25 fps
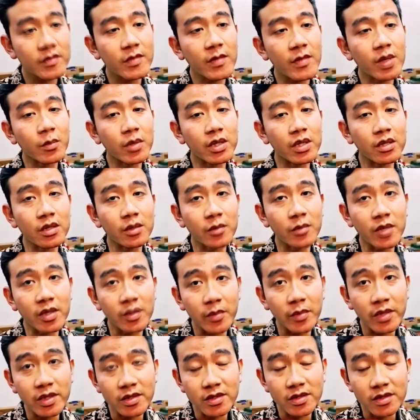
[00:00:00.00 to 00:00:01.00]

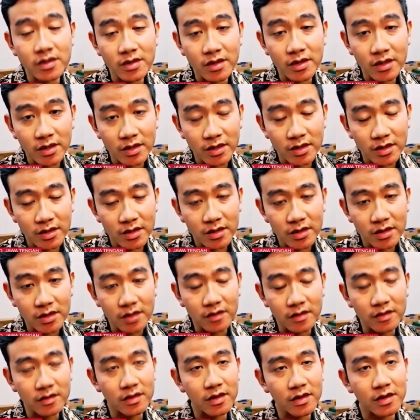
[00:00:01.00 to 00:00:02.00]
Teman-teman media,
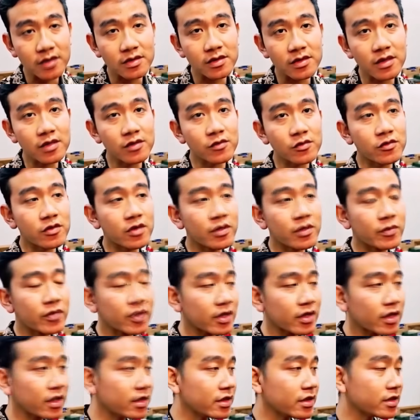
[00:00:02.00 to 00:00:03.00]
kan saya sudah
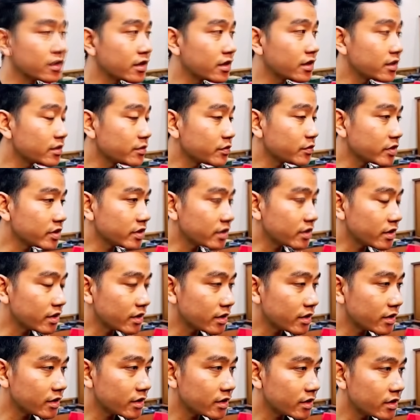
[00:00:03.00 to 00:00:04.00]
berkali-kali bilang